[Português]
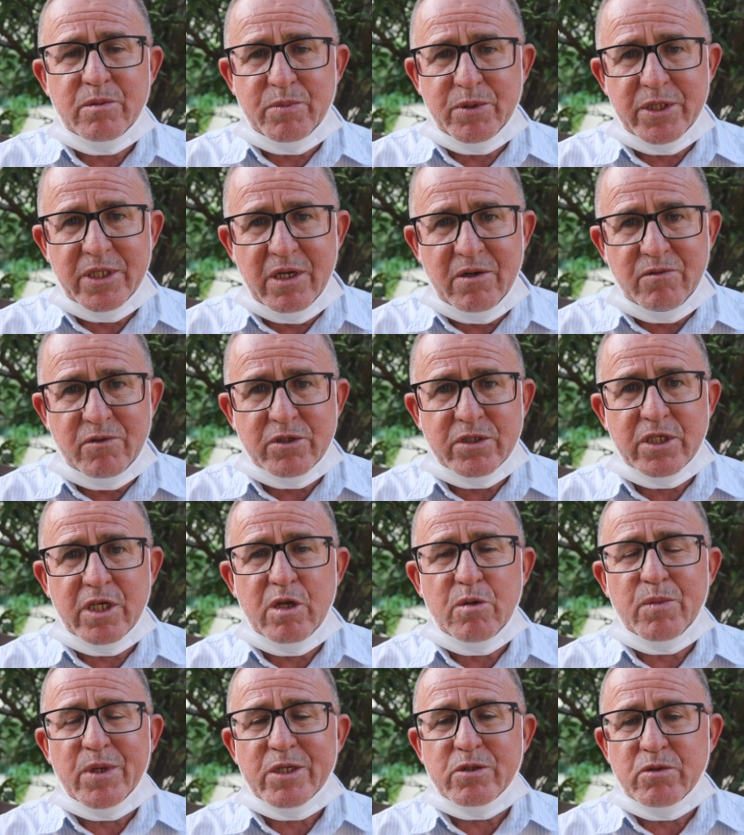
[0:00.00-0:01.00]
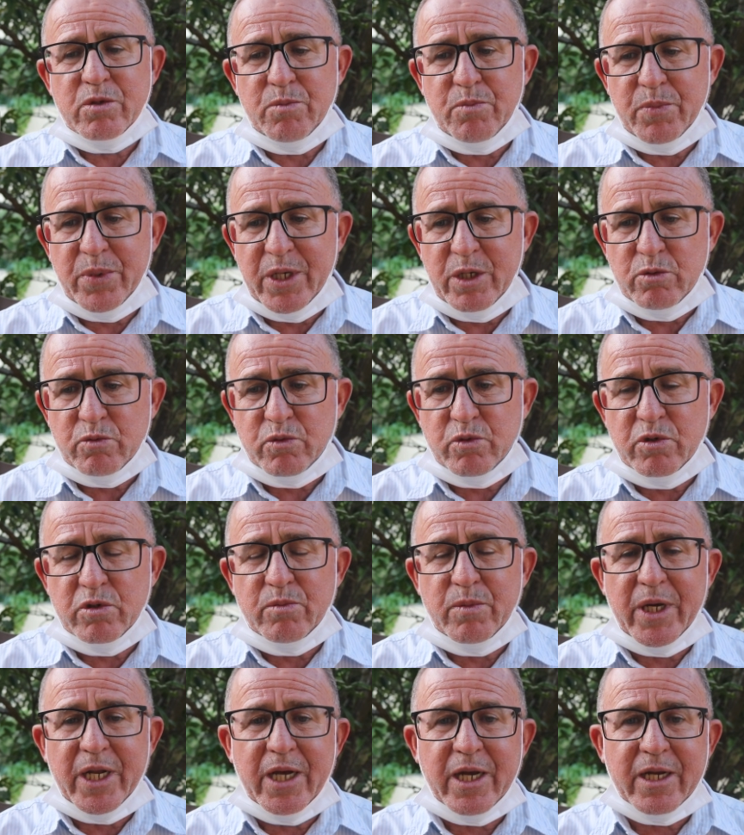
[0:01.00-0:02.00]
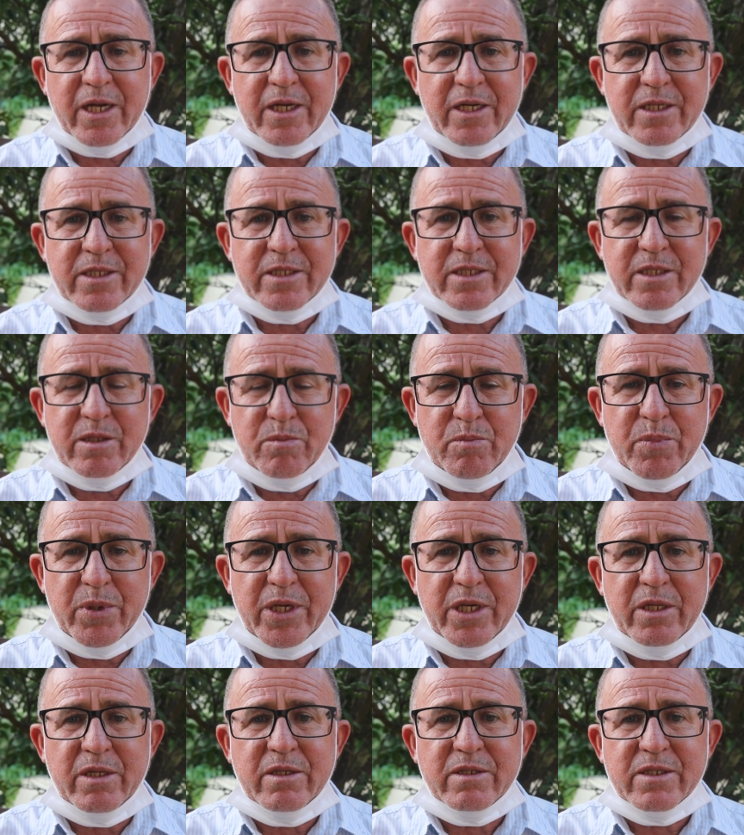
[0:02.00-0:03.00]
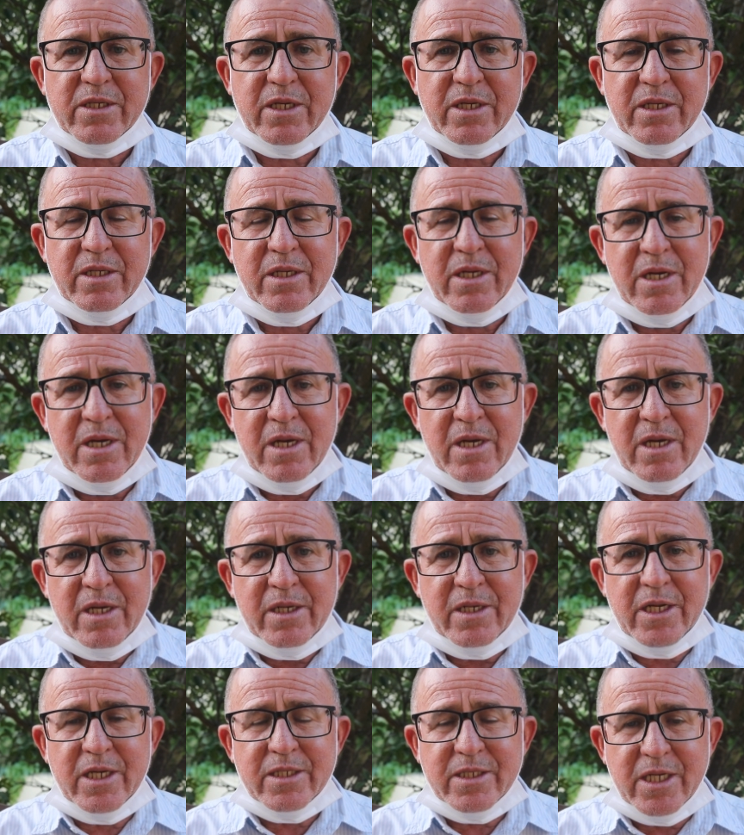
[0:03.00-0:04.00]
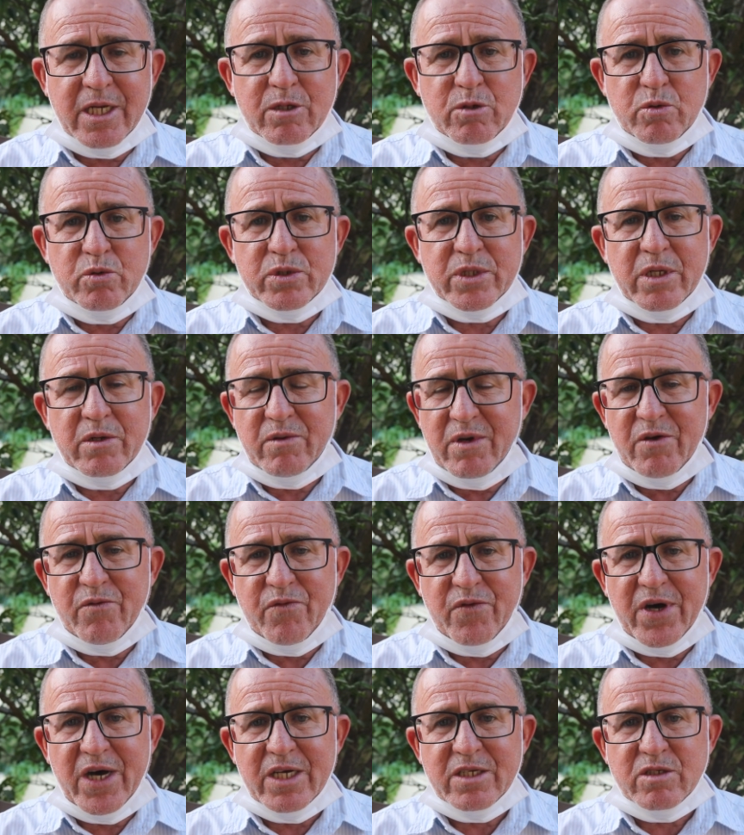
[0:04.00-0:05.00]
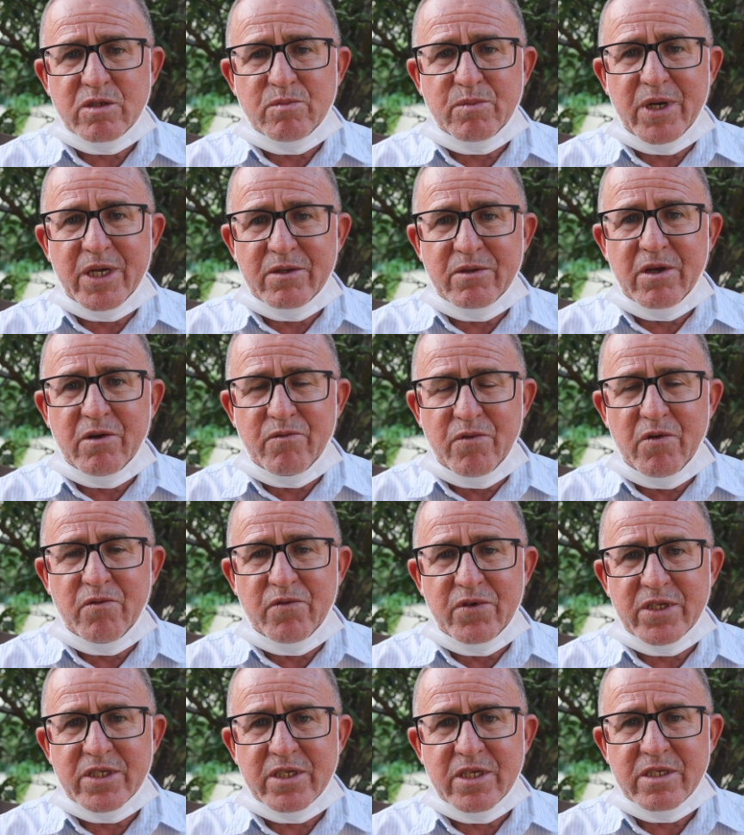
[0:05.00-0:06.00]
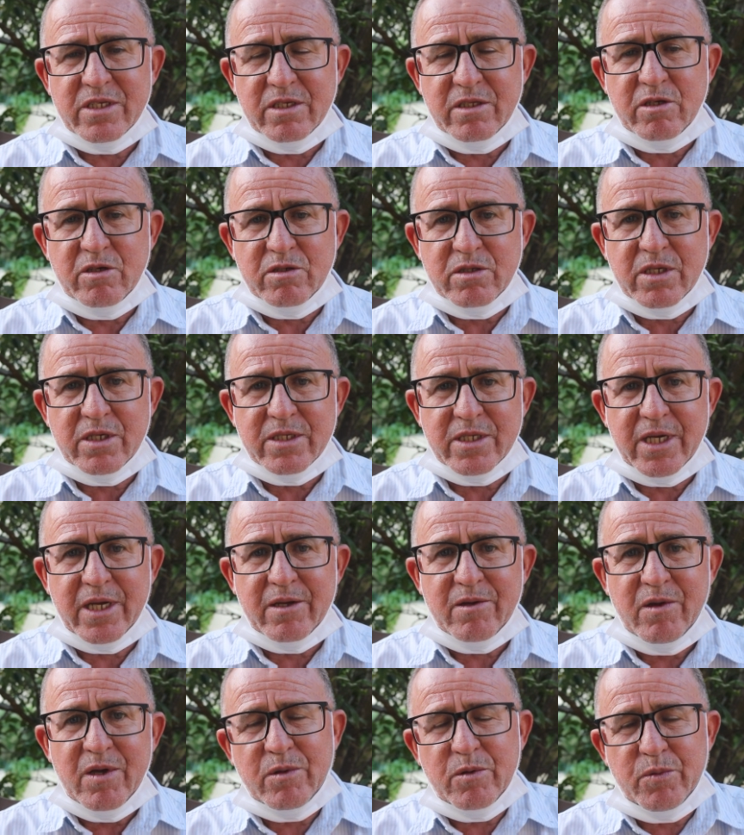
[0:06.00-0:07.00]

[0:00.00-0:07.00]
E pedir a vocês mais um empenho, todo maracaense que empenhe nisso aí, nessa luta. Não é fácil, mas nós vamos vencer se Deus quiser.